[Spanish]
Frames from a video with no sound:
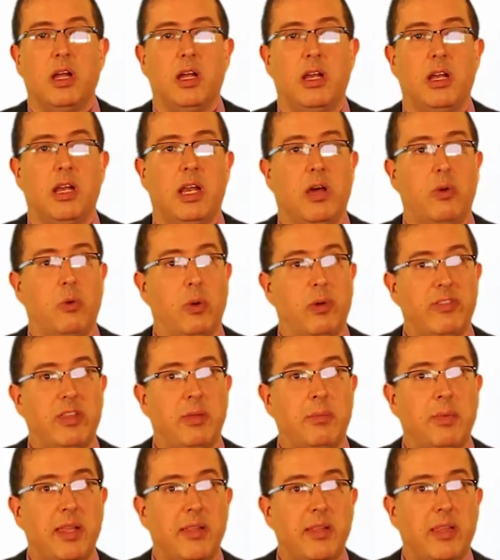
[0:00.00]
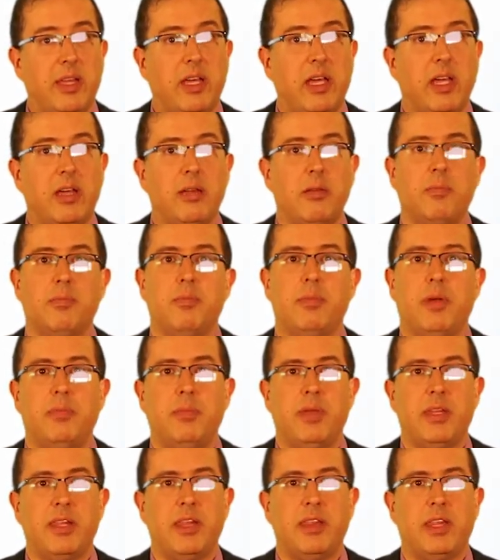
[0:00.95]
La web semántica
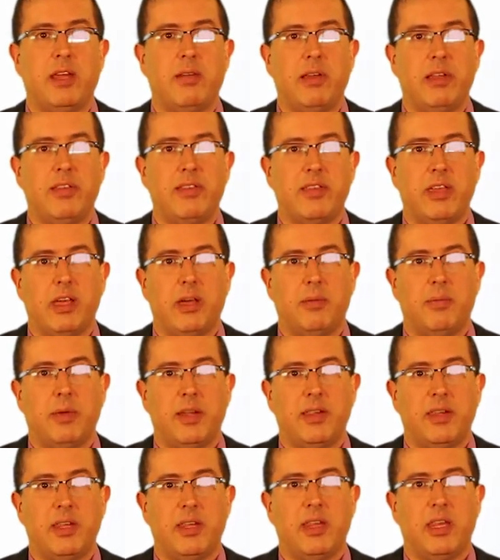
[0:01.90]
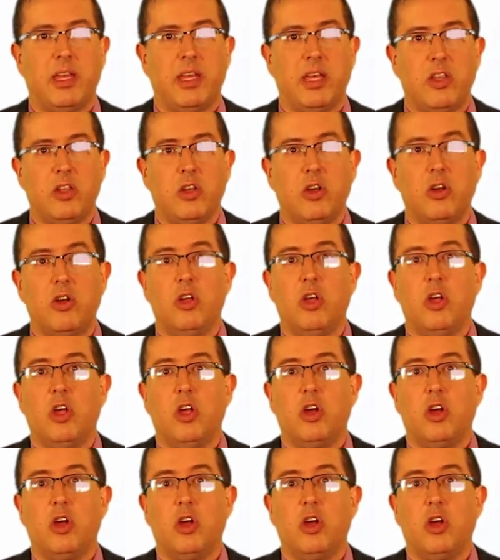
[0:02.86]
permite establecer a partir de ellos